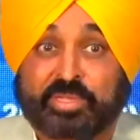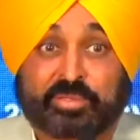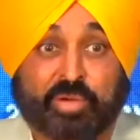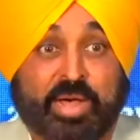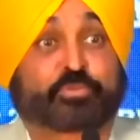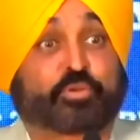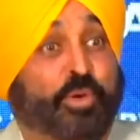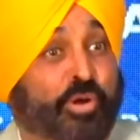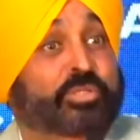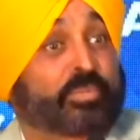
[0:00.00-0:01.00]
तो आप तो
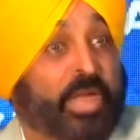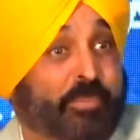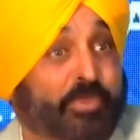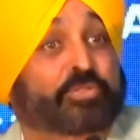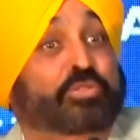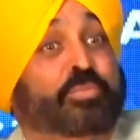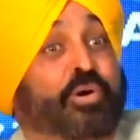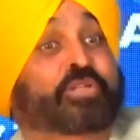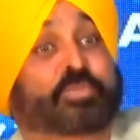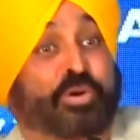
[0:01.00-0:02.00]
बहुत आपके पास तो
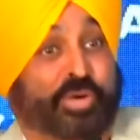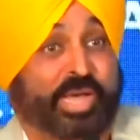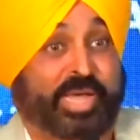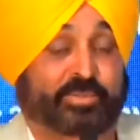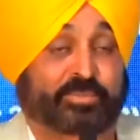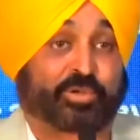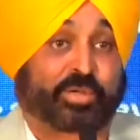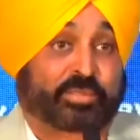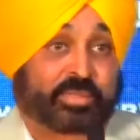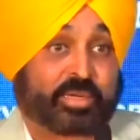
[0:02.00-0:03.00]
बहुत मौका है यू
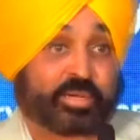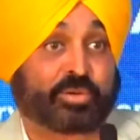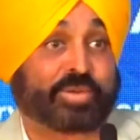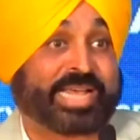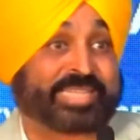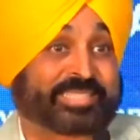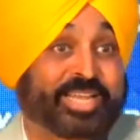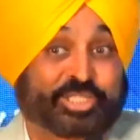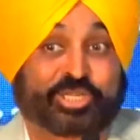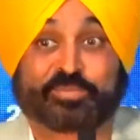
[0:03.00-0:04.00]
आर नोन एज
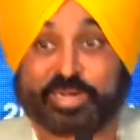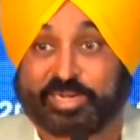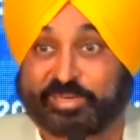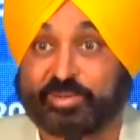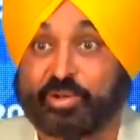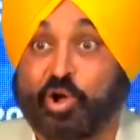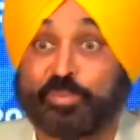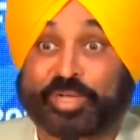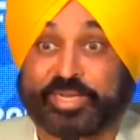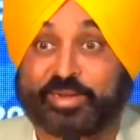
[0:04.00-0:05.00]
नेशन बिल्डर
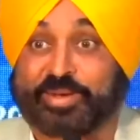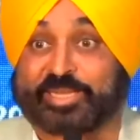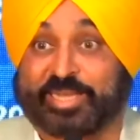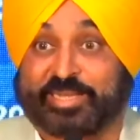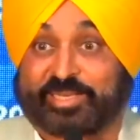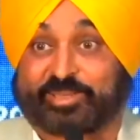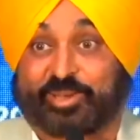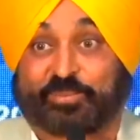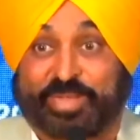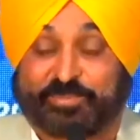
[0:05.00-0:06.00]
कॉम के निर्माता के
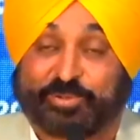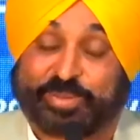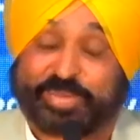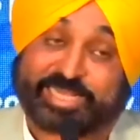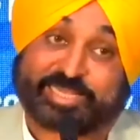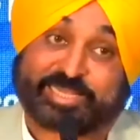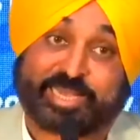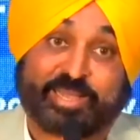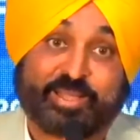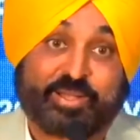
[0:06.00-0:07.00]
तौर पे आपको माना जाता
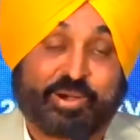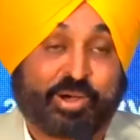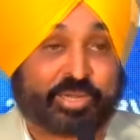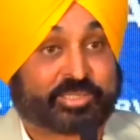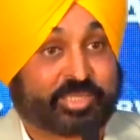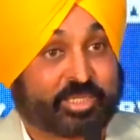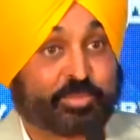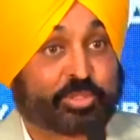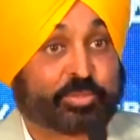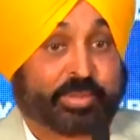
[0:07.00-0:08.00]
है और
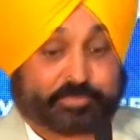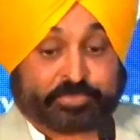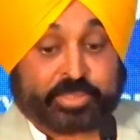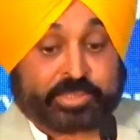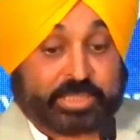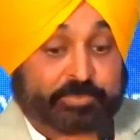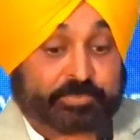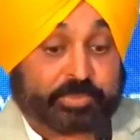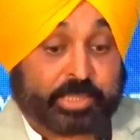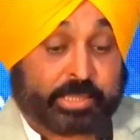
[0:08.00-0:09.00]
सचमुच में
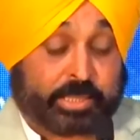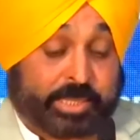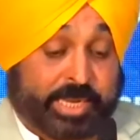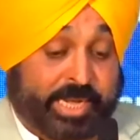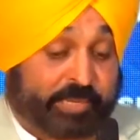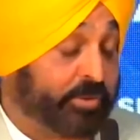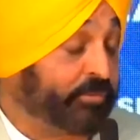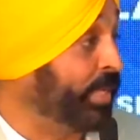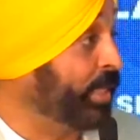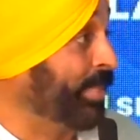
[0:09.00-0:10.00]
जब लेट
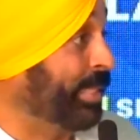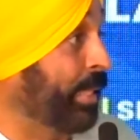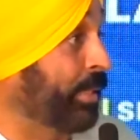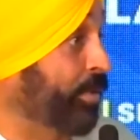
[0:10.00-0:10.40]
फिफ्टीज़ में सर